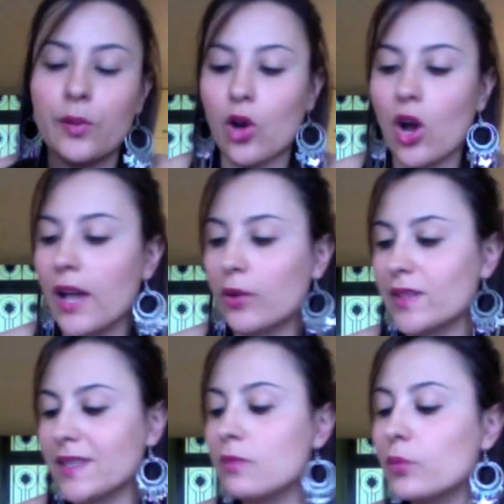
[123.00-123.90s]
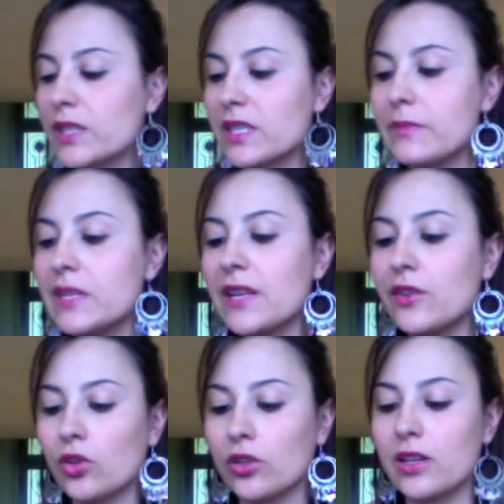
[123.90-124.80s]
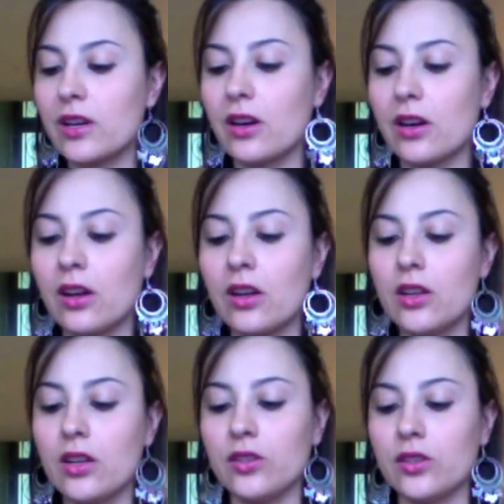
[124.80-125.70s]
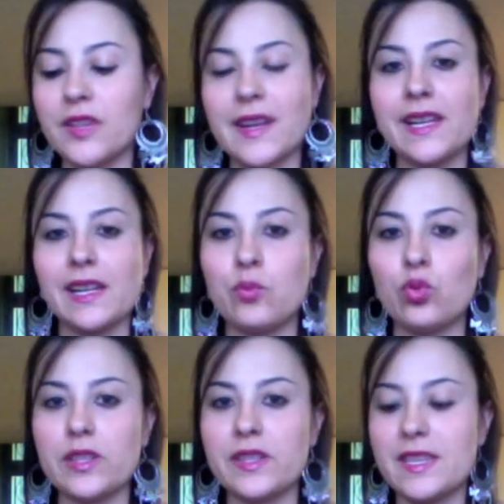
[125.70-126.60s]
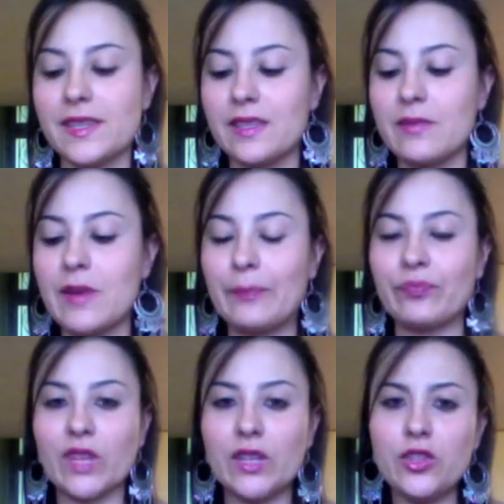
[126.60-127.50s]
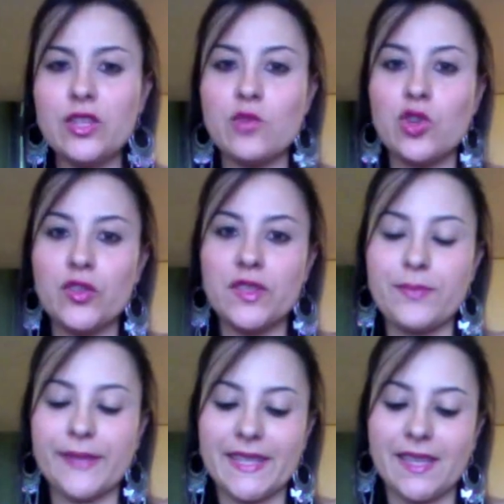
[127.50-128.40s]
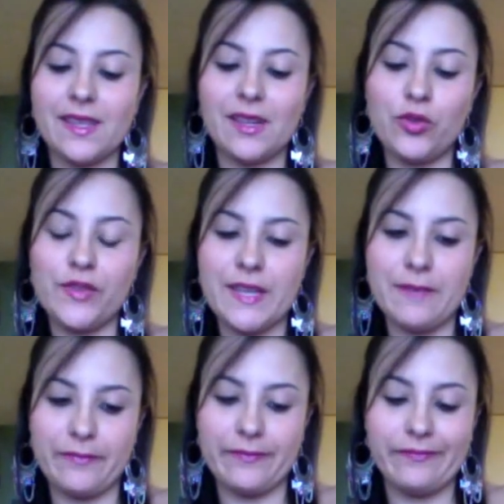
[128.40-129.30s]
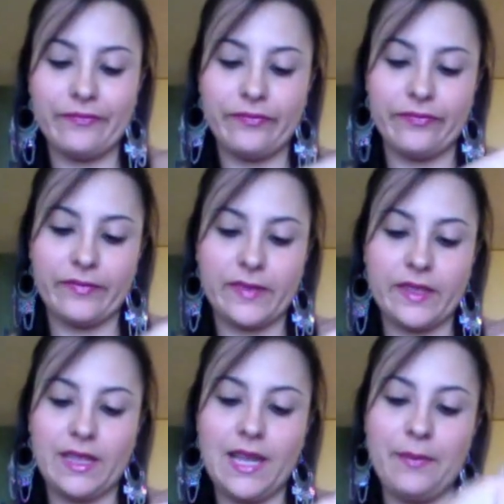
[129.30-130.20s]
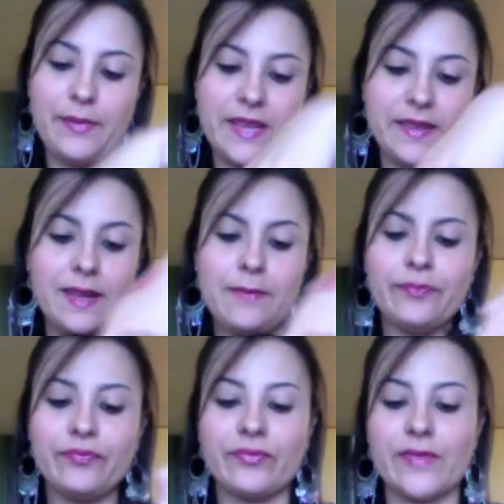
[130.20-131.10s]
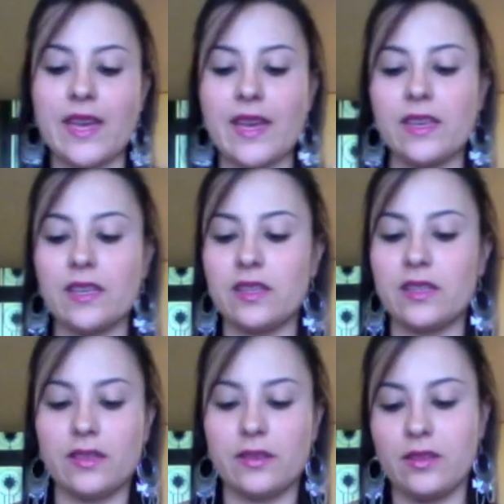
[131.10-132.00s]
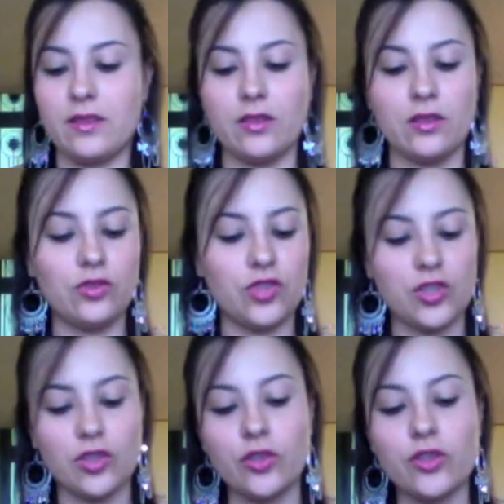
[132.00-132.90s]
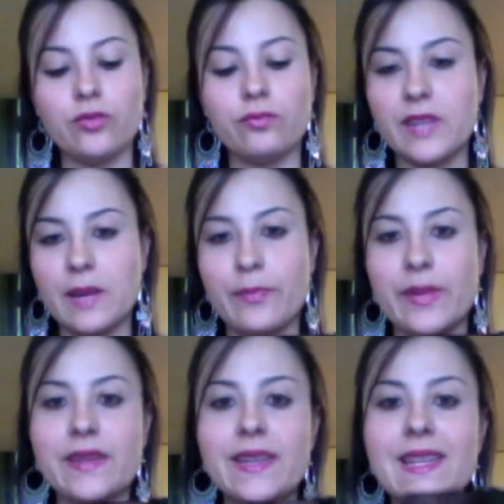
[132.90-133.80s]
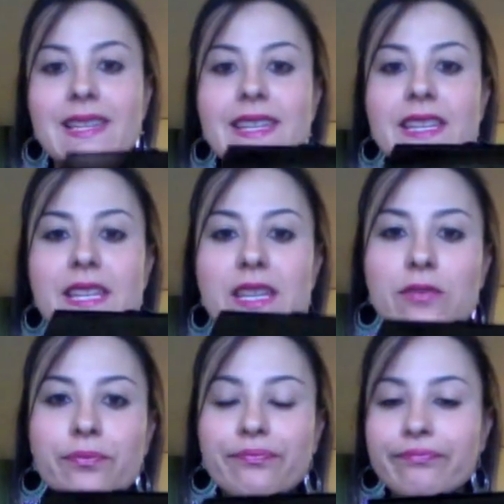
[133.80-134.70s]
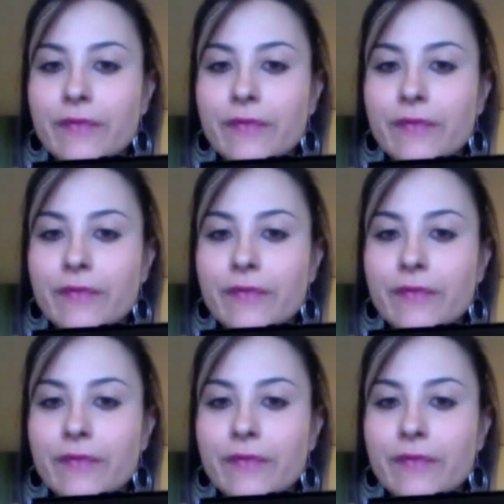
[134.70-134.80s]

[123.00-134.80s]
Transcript: però è quasi impossibile non eh, tenerle pulitissime. Ad ogni modo si presenta così. L'aprite e ci sono i tre pennellini.